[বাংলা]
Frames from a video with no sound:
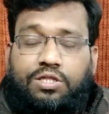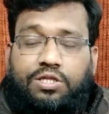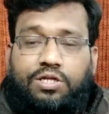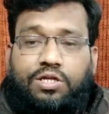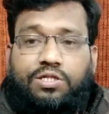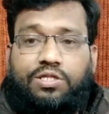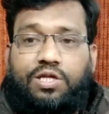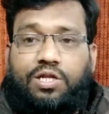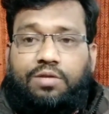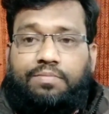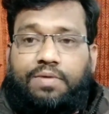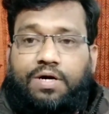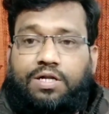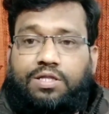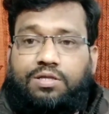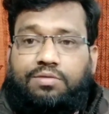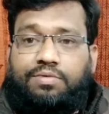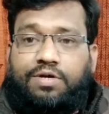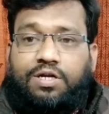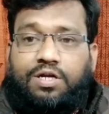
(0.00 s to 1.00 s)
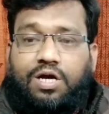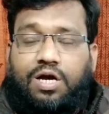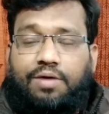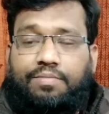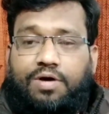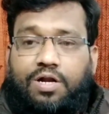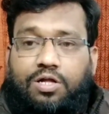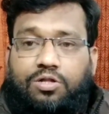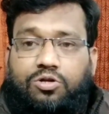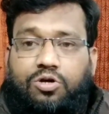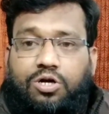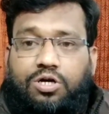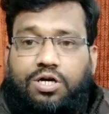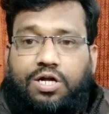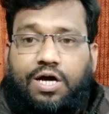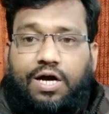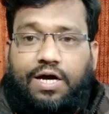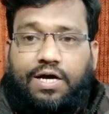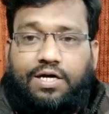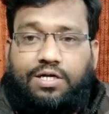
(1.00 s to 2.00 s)
দিনে তিনবার দিবেন খাবার আধ
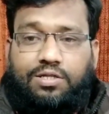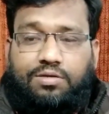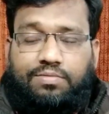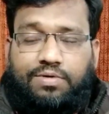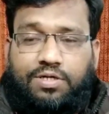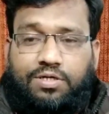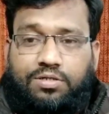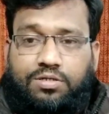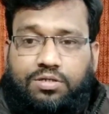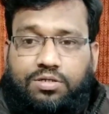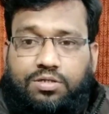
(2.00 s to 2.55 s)
ঘন্টা আগে দিবেন